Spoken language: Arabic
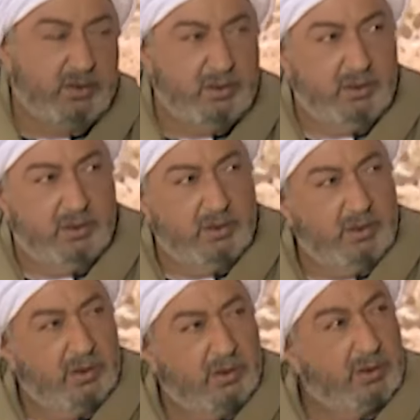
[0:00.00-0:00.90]

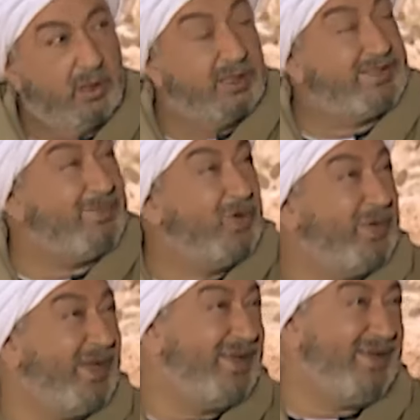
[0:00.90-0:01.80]
تاخدها هتعملوا
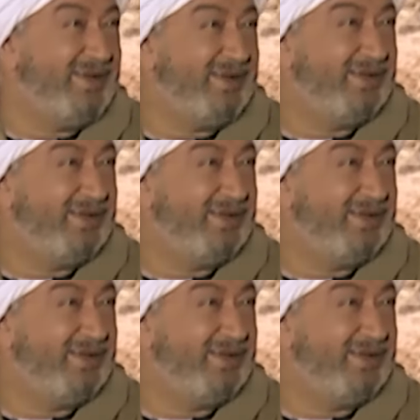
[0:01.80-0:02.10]
بيها ايه